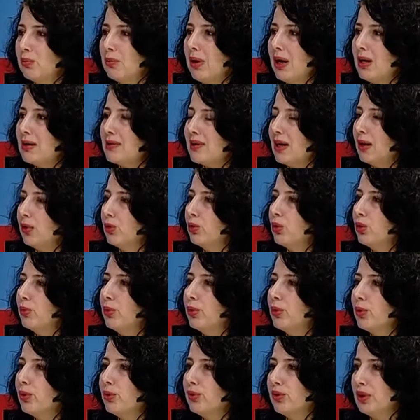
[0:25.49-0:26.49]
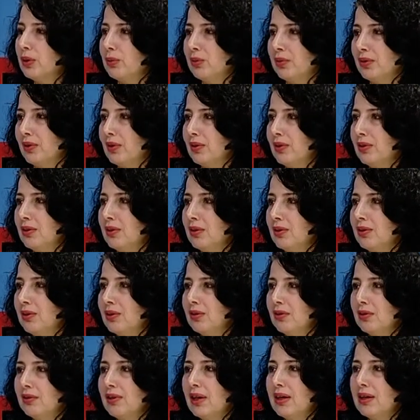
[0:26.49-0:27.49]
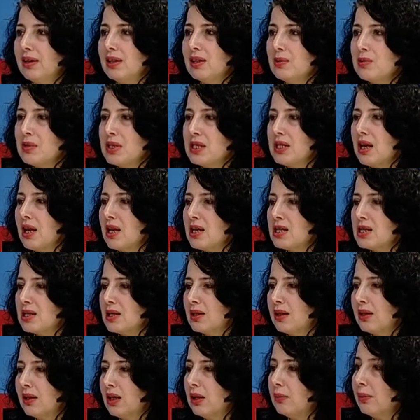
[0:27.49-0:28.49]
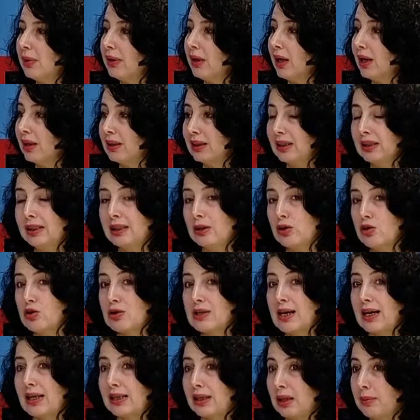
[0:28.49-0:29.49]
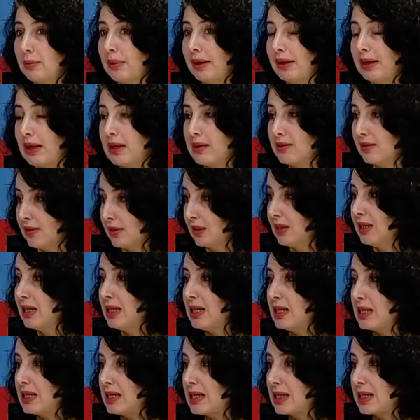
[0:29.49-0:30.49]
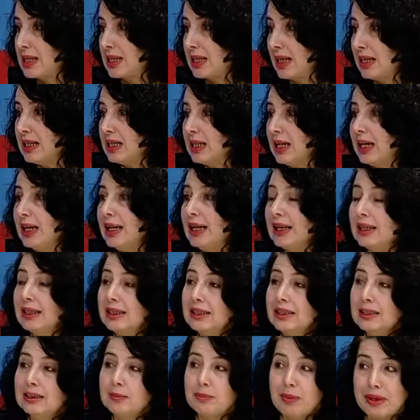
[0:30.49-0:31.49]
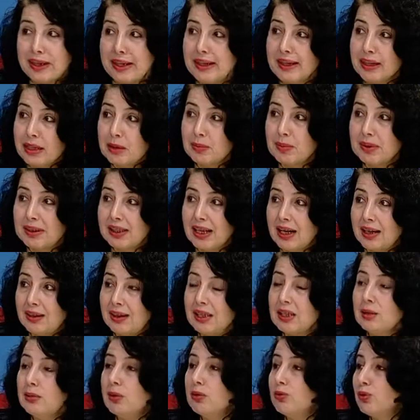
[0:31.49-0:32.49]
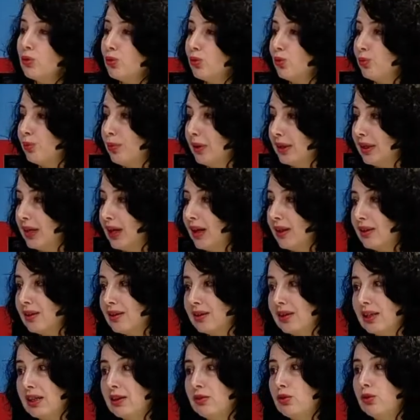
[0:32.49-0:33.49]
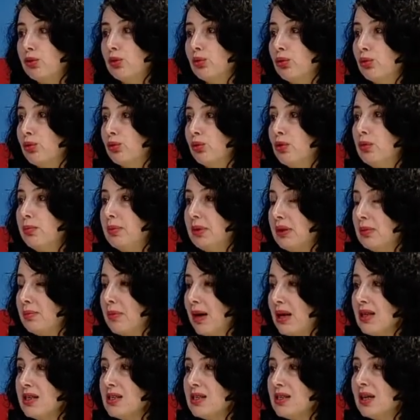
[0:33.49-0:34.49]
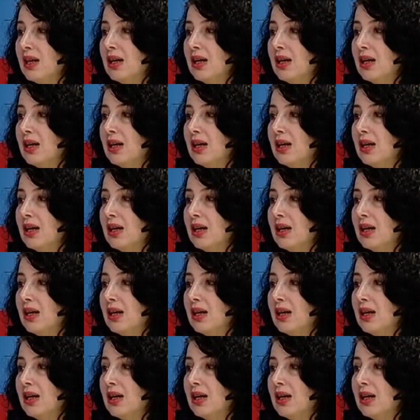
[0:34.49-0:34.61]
Evet. Bazen doğum kontrolü e, verdiğimizde hastalara hemen anneler özellikle bekarsa kızlar e, bekar ama derler ama vücut bekar ya da evli olduğunu bilmez